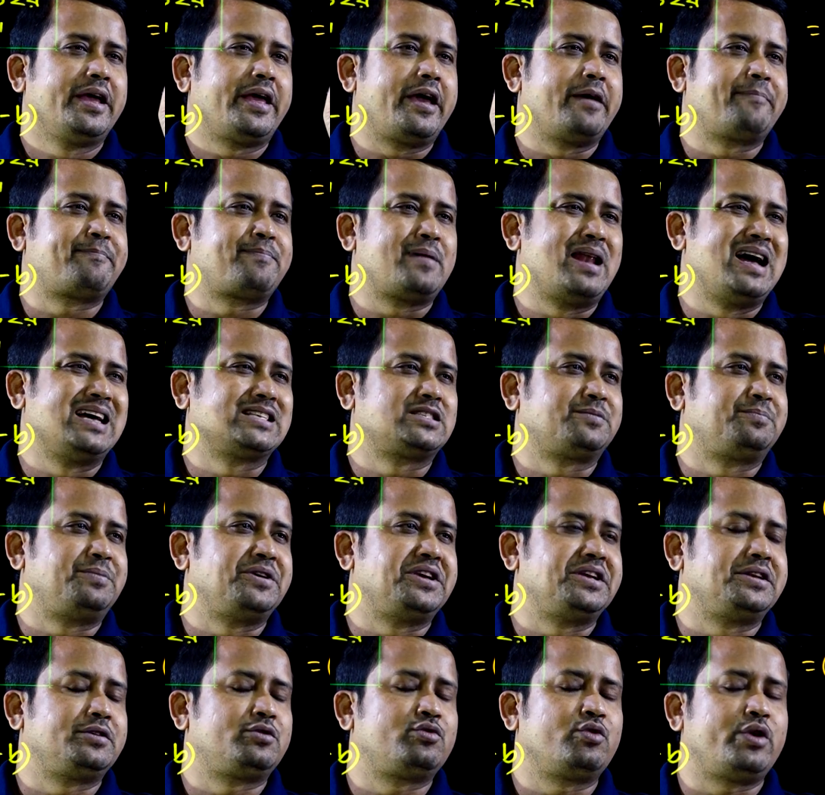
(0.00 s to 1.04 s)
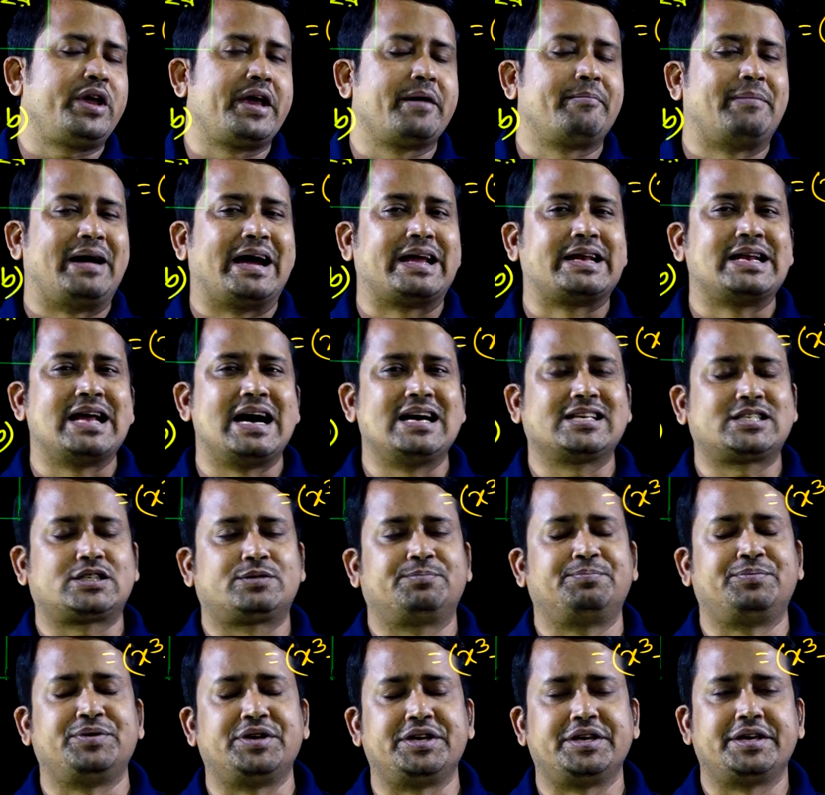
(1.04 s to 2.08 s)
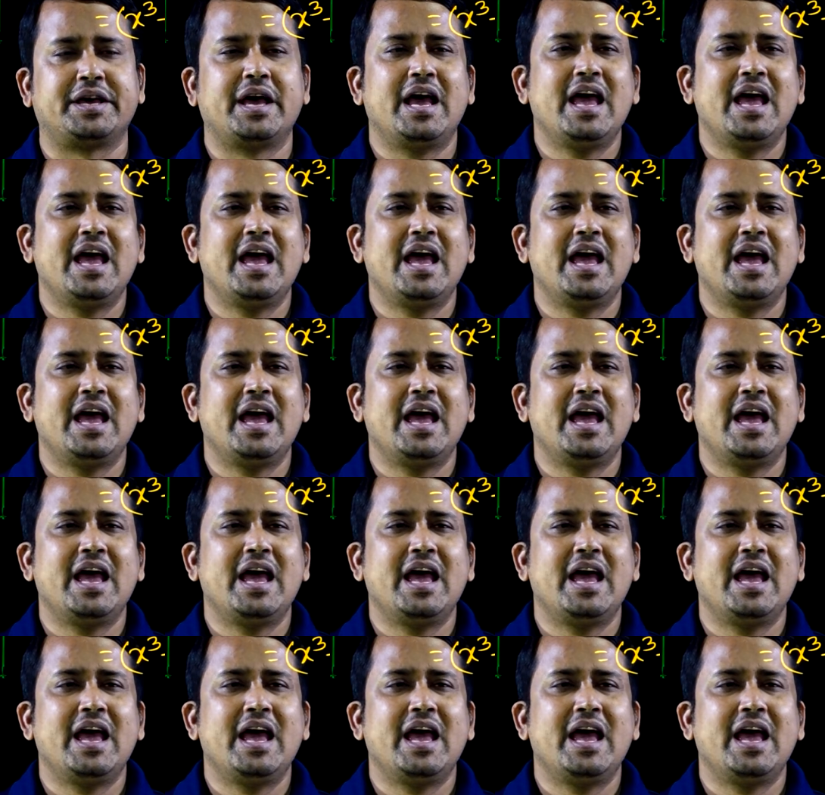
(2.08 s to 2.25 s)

এ প্লাস বি ইন্টু এ মাইনাস বি